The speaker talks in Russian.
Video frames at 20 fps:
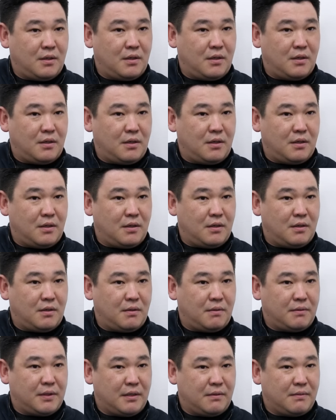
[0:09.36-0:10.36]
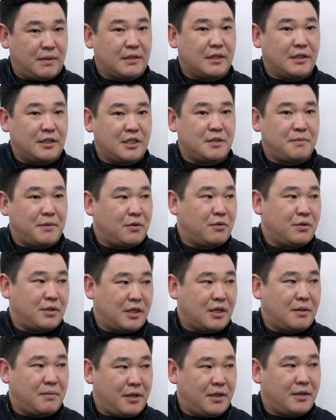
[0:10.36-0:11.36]
Э, это 31
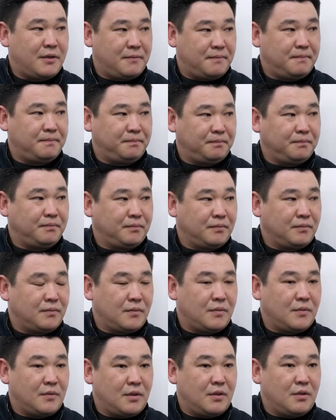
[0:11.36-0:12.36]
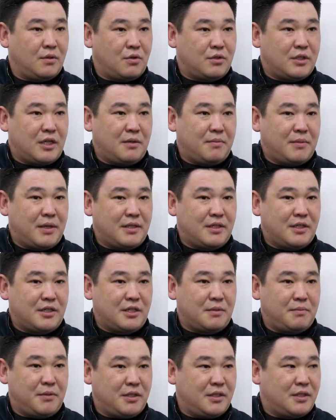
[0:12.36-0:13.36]
декабря. Он занимается
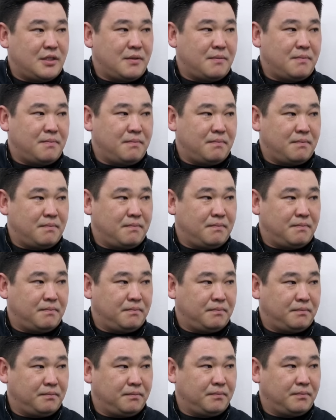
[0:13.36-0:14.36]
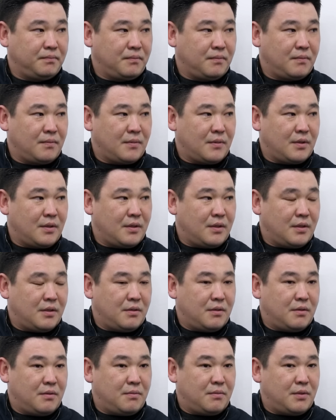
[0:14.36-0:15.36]
сейчас бизнесом. Депрессия?
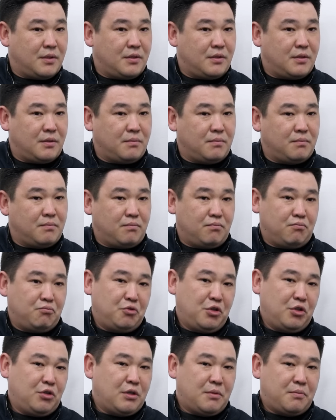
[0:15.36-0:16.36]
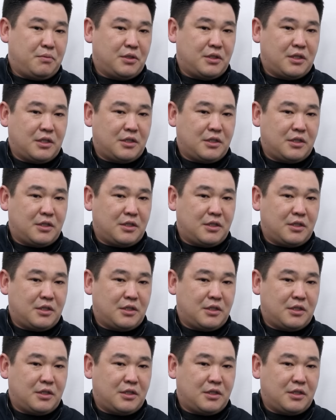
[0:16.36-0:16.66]
Депрессия. Нет, я бы не